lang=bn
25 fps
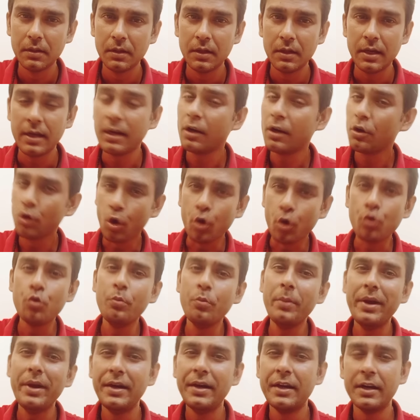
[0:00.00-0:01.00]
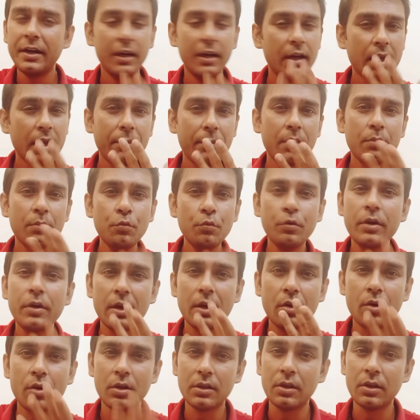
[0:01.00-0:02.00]
এটা ডকুমেন্টেড এটা আমার মুখের
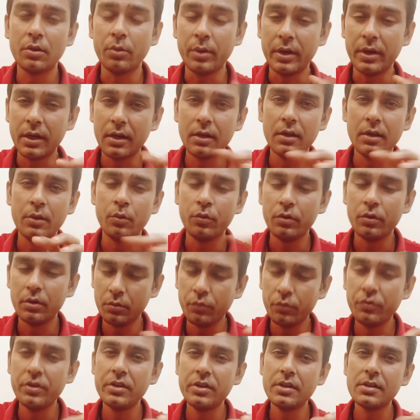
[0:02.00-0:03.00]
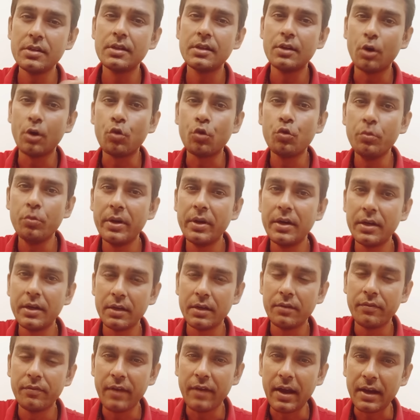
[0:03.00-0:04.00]
কথা নয় এটা উইট ইজ এ
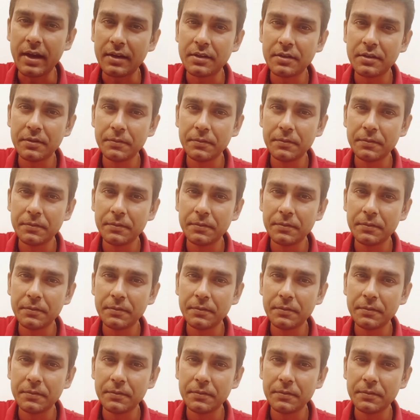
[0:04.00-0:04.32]
ডকুমেন্টেড ফ্যাক্ট